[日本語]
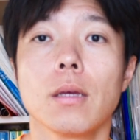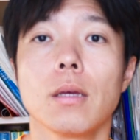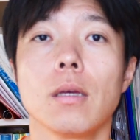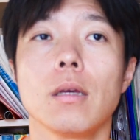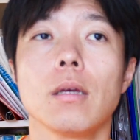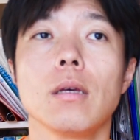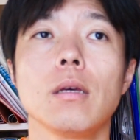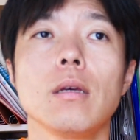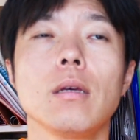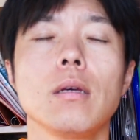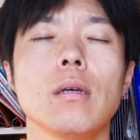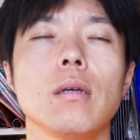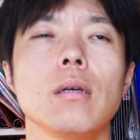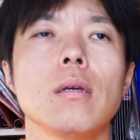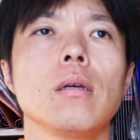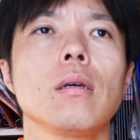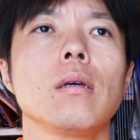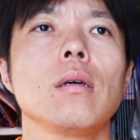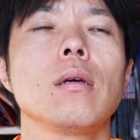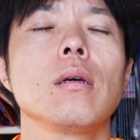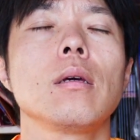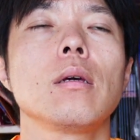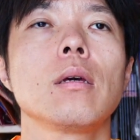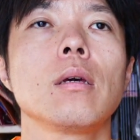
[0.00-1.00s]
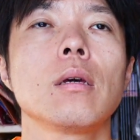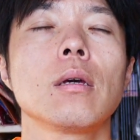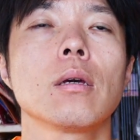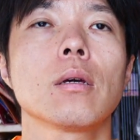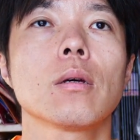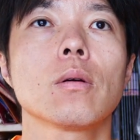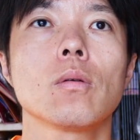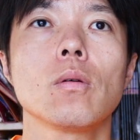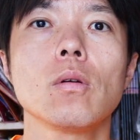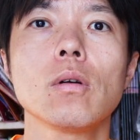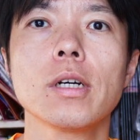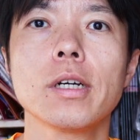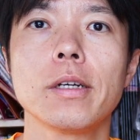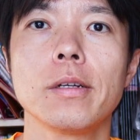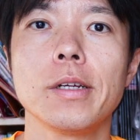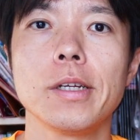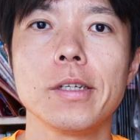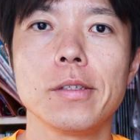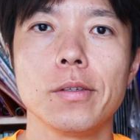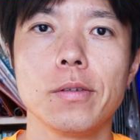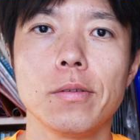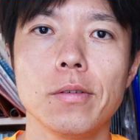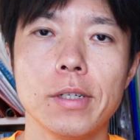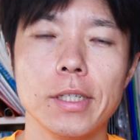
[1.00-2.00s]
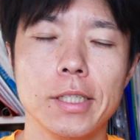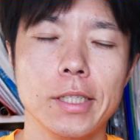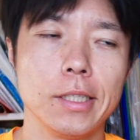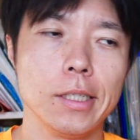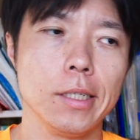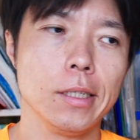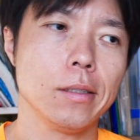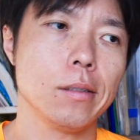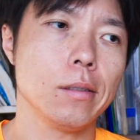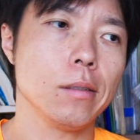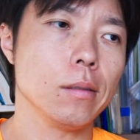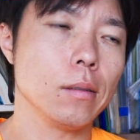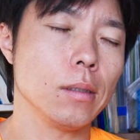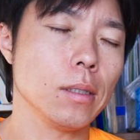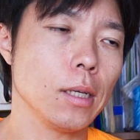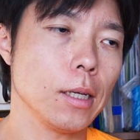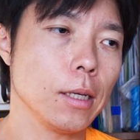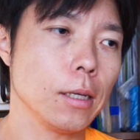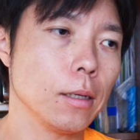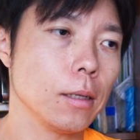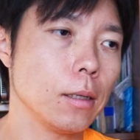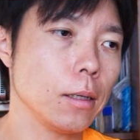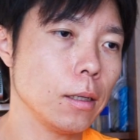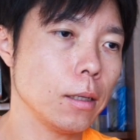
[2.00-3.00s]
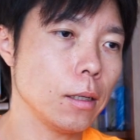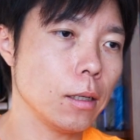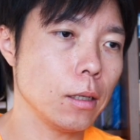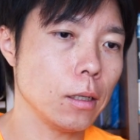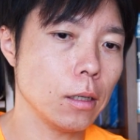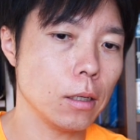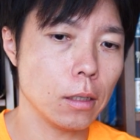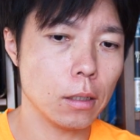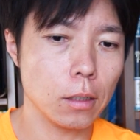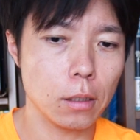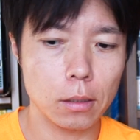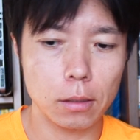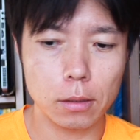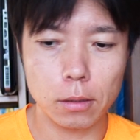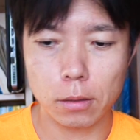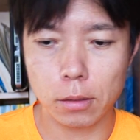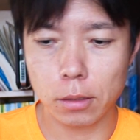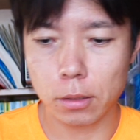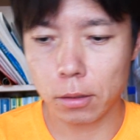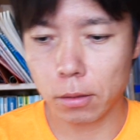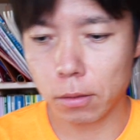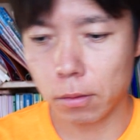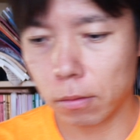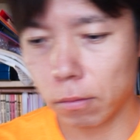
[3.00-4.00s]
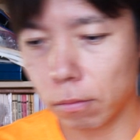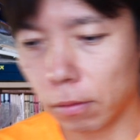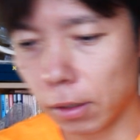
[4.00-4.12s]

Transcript: えー、今回の映像はですね、えー、実